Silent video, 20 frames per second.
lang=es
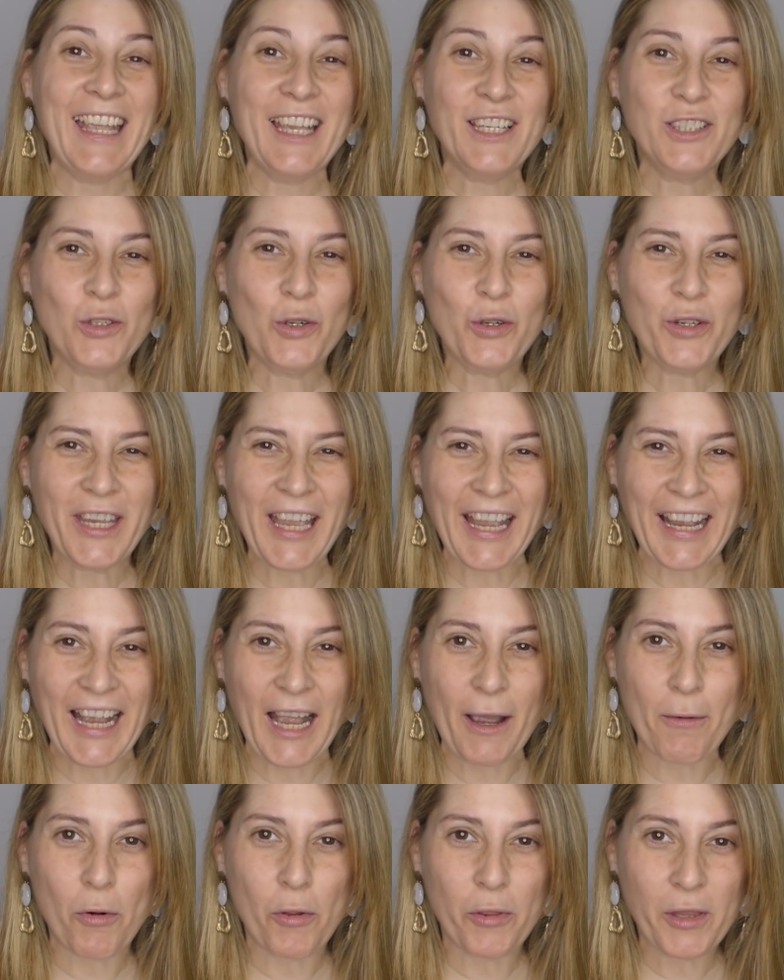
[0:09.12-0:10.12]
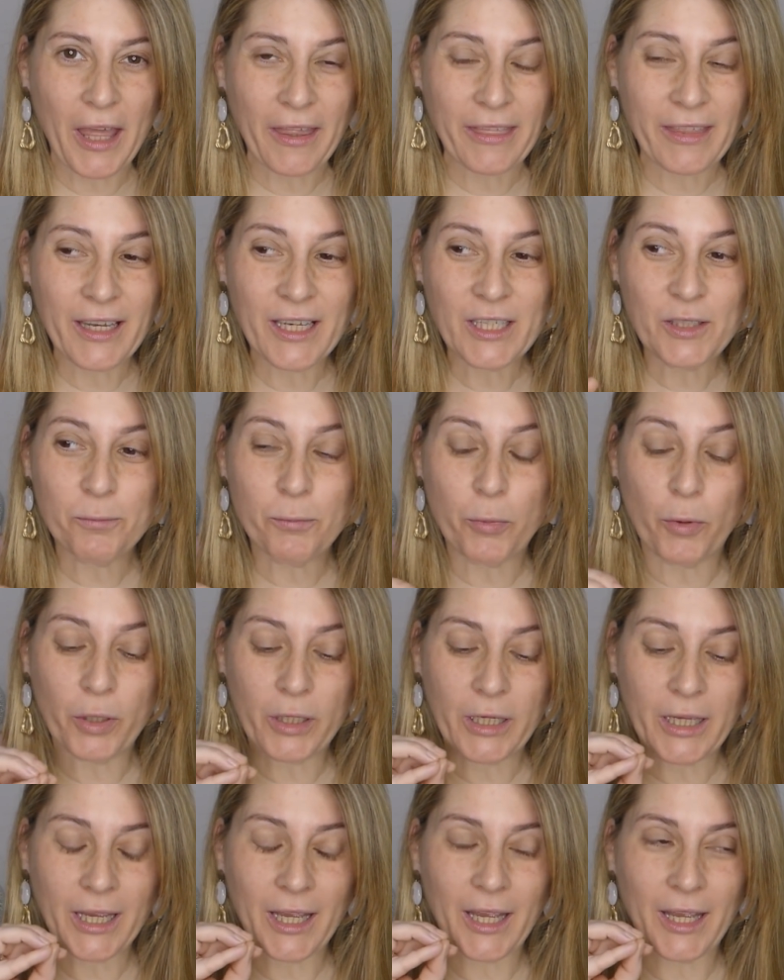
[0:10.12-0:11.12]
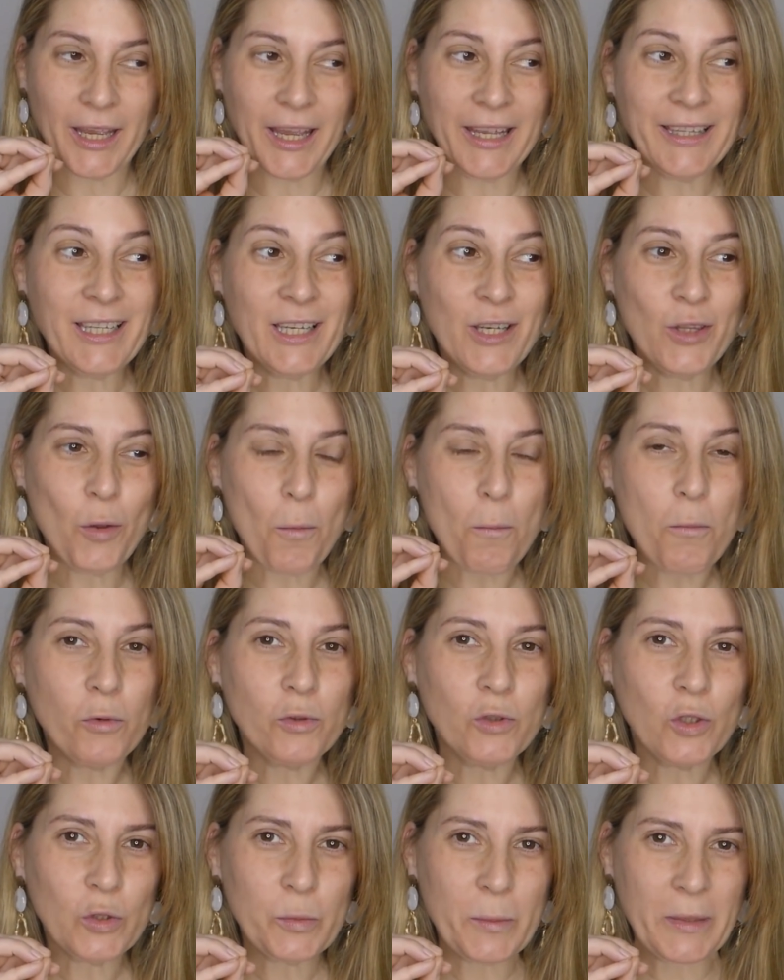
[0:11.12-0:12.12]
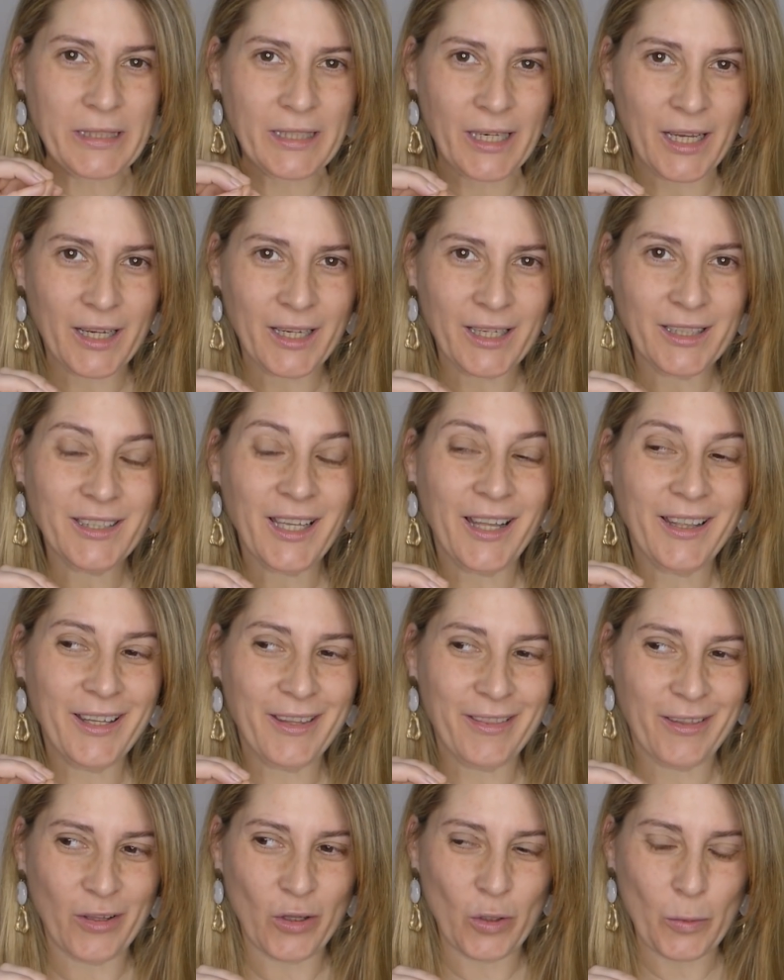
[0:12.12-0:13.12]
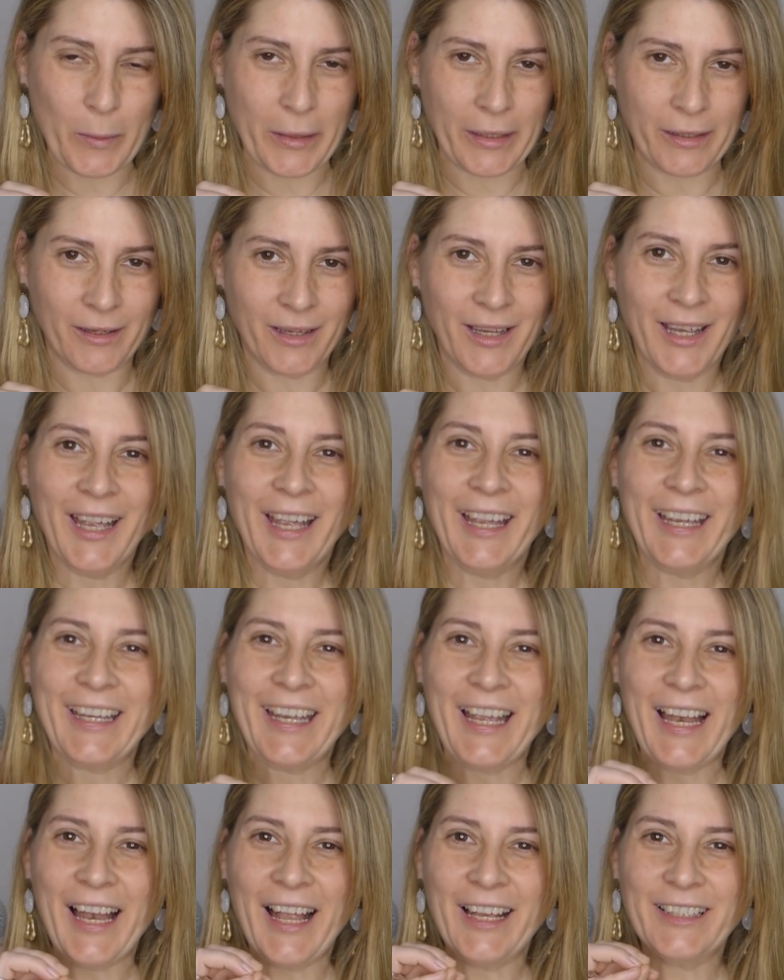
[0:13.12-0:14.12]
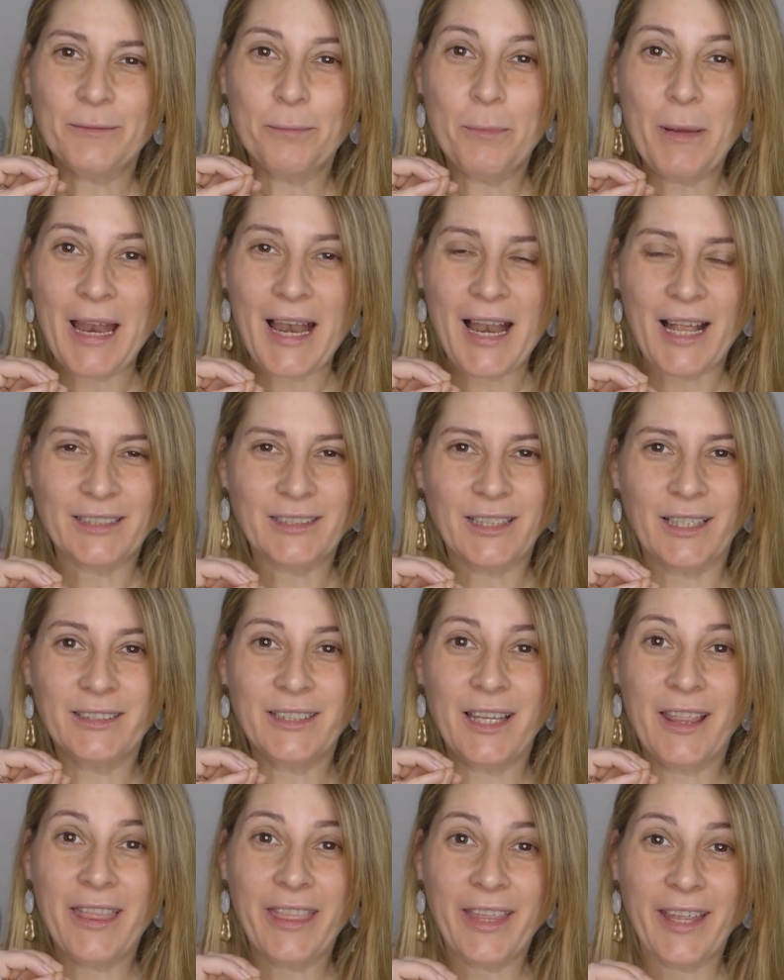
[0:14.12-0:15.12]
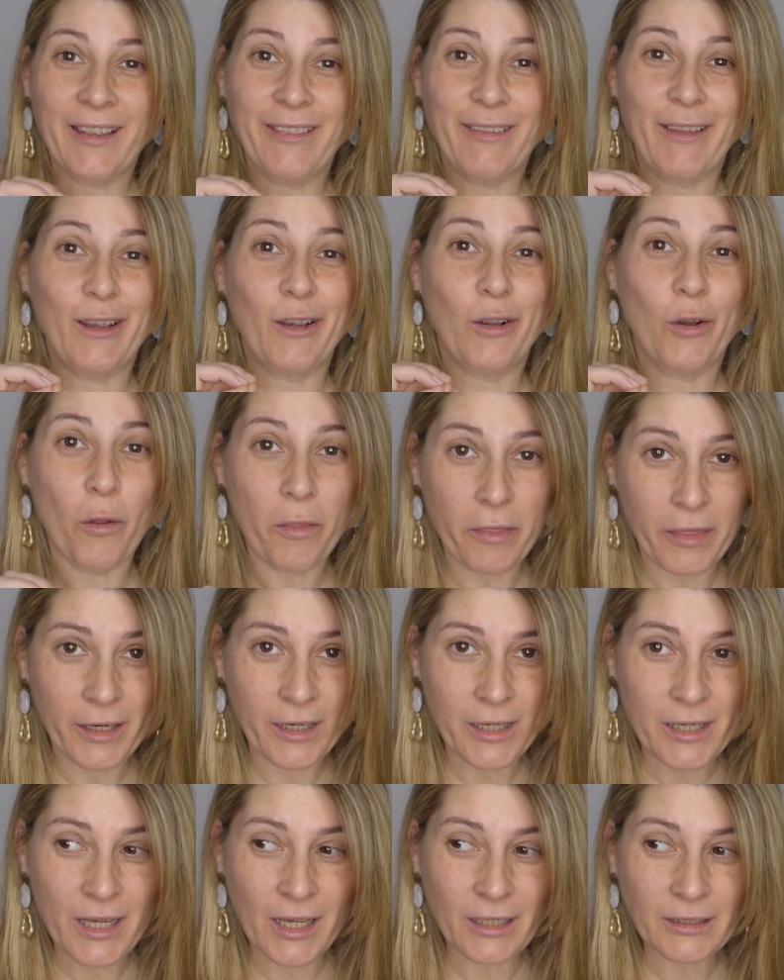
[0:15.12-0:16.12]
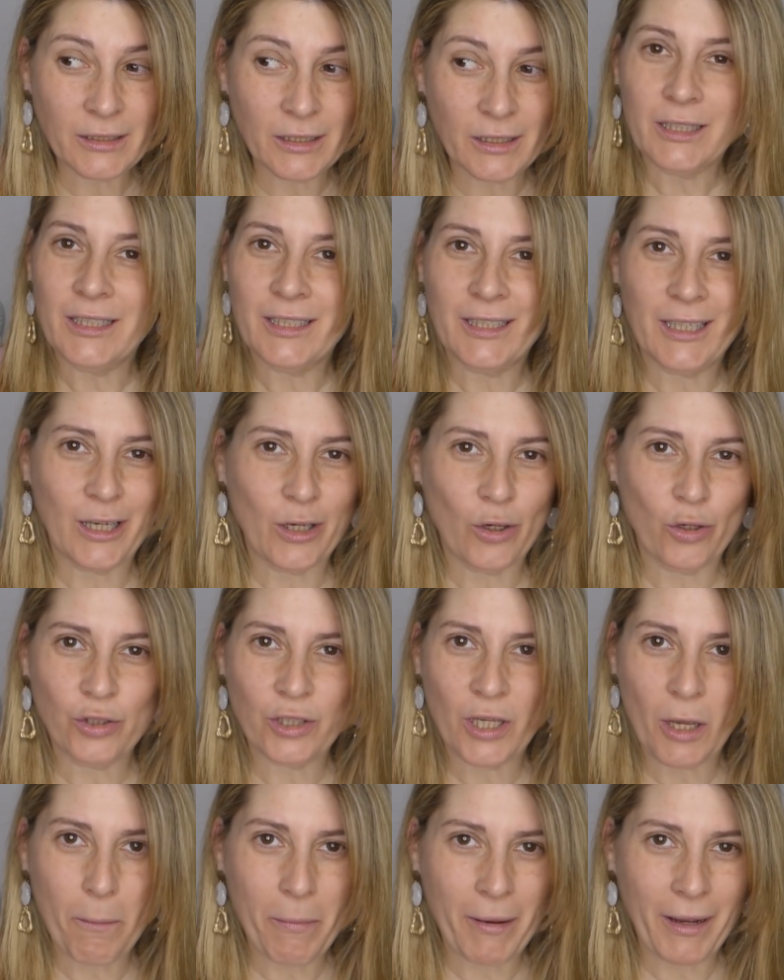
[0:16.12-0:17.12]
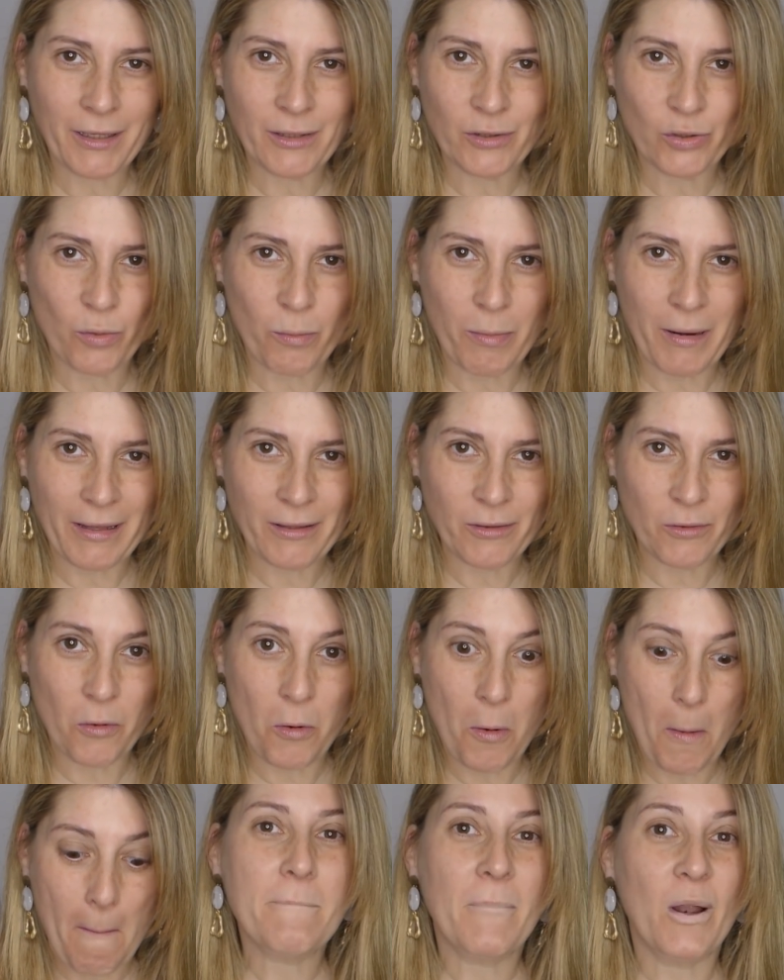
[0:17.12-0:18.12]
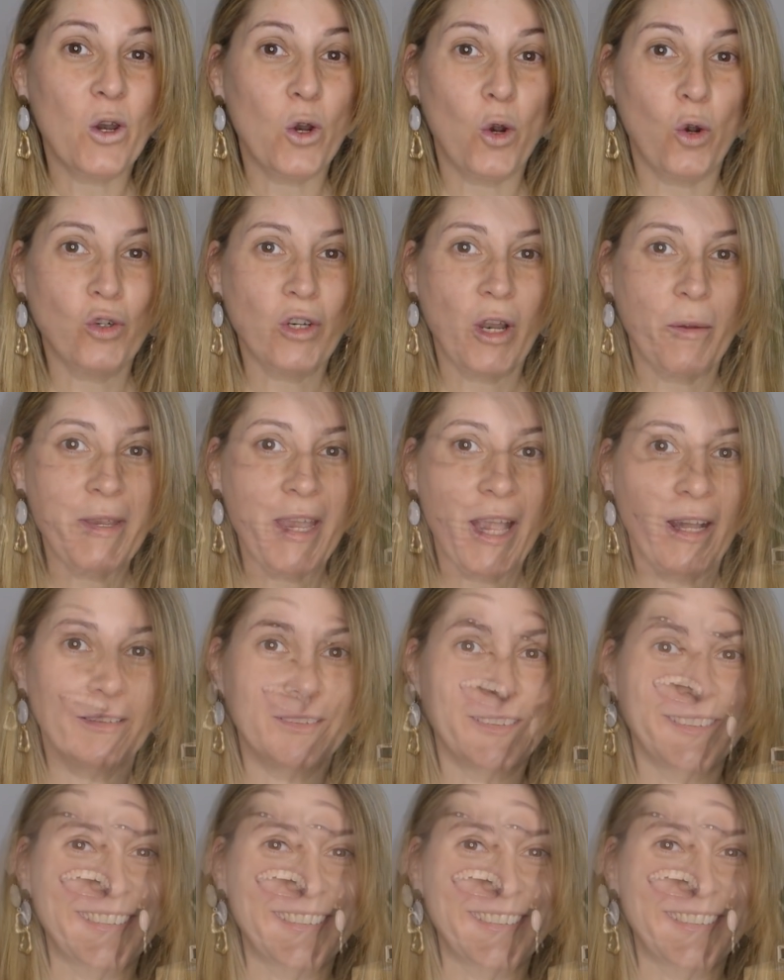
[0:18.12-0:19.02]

Eso que acabo de hacer es porque he tenido muchos mensajes diciéndome que las velas se encienden con cerillas y que no se apagan soplando. No lo sabía.